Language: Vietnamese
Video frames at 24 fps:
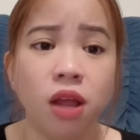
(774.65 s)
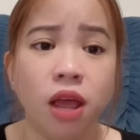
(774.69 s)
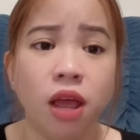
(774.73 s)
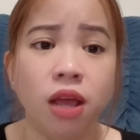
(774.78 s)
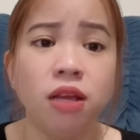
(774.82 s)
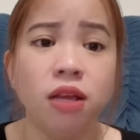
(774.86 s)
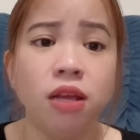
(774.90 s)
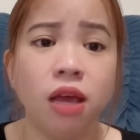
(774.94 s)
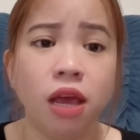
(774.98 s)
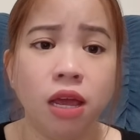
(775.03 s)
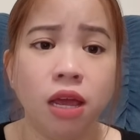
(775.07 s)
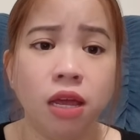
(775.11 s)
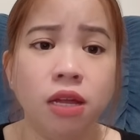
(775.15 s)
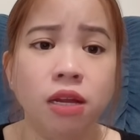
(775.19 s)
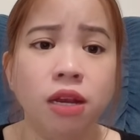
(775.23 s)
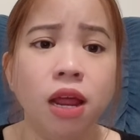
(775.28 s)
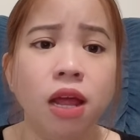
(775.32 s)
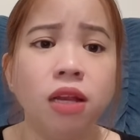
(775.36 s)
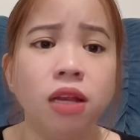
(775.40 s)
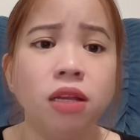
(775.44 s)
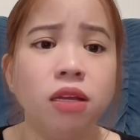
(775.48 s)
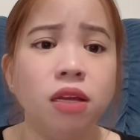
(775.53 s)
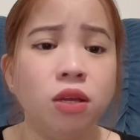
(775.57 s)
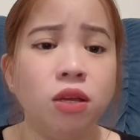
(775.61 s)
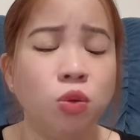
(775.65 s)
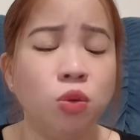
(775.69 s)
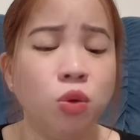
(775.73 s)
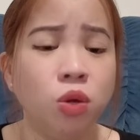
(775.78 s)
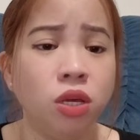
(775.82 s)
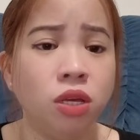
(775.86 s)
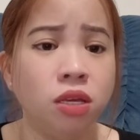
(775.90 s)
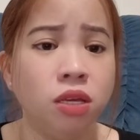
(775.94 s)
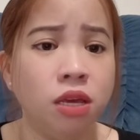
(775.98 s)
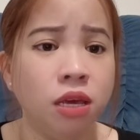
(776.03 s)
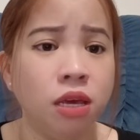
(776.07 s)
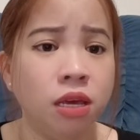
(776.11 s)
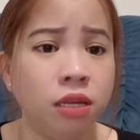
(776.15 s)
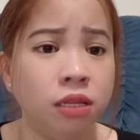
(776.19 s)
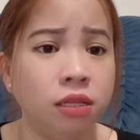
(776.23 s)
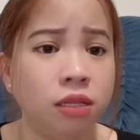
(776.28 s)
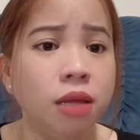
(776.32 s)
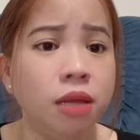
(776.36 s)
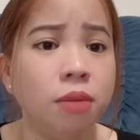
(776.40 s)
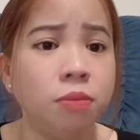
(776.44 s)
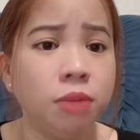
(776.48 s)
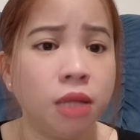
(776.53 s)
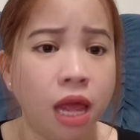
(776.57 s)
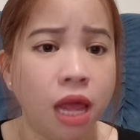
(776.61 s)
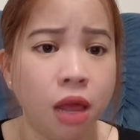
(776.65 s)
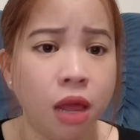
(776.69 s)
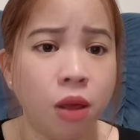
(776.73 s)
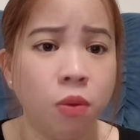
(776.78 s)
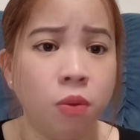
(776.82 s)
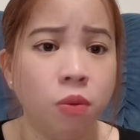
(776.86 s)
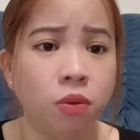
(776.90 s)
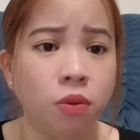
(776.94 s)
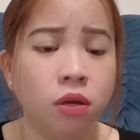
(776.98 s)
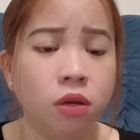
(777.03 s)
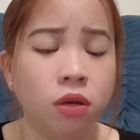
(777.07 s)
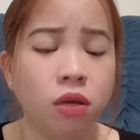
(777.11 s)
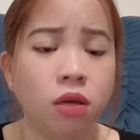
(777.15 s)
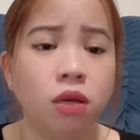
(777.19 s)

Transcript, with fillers: thể nghĩ đến cái chuyện gì tiếp theo